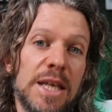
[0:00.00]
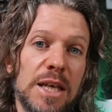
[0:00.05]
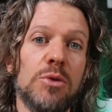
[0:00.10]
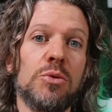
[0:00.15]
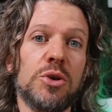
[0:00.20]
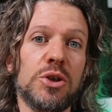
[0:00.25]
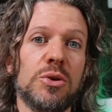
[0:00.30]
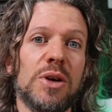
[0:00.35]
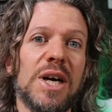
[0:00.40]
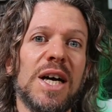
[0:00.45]
In
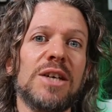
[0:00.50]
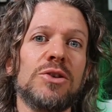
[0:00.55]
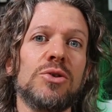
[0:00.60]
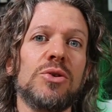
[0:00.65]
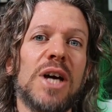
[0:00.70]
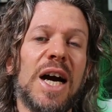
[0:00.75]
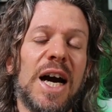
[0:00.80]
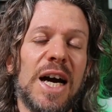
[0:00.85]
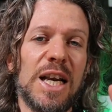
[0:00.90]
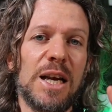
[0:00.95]
questo
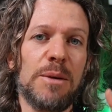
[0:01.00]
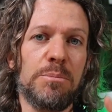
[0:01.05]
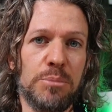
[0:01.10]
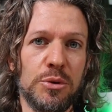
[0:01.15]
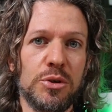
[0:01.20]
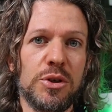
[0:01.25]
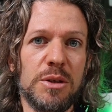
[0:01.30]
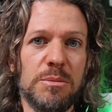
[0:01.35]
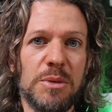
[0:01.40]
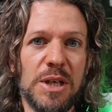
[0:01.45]
caso hai la
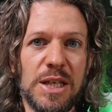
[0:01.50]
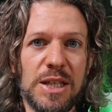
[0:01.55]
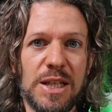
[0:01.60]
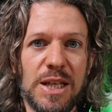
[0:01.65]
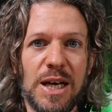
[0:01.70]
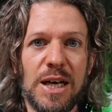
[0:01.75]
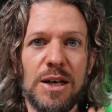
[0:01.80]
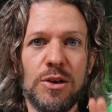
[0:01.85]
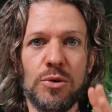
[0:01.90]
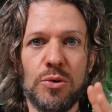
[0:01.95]

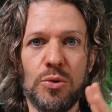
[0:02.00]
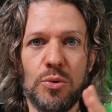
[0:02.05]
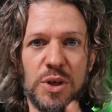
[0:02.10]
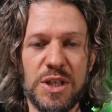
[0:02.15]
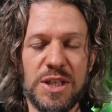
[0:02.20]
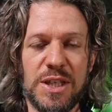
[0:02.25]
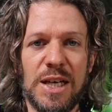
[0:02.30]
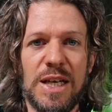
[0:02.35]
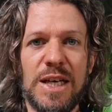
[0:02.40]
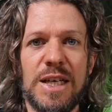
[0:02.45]
possibilità con
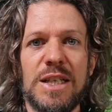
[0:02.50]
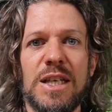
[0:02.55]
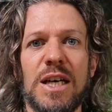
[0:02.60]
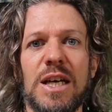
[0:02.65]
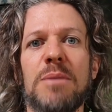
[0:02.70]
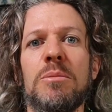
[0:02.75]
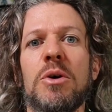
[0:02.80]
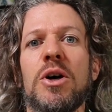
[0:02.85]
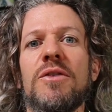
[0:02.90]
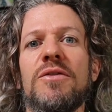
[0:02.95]
queste lenti
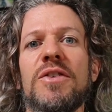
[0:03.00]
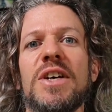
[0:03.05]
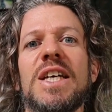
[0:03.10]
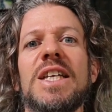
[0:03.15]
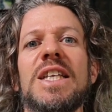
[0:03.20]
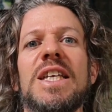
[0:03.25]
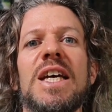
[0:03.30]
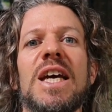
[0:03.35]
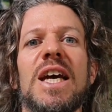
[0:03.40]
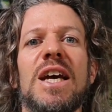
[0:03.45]

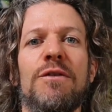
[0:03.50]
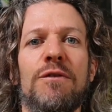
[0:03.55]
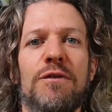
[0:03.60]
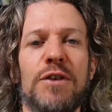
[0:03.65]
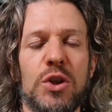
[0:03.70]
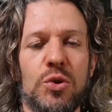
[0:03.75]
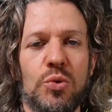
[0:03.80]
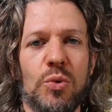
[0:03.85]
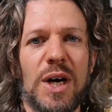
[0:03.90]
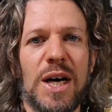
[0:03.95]
anamorfiche di
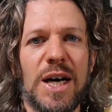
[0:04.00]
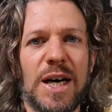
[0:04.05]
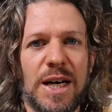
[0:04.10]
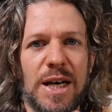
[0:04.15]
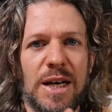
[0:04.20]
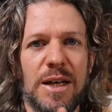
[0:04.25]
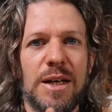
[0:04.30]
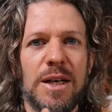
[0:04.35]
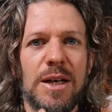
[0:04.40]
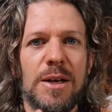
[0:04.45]

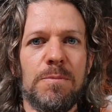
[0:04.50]
effettuare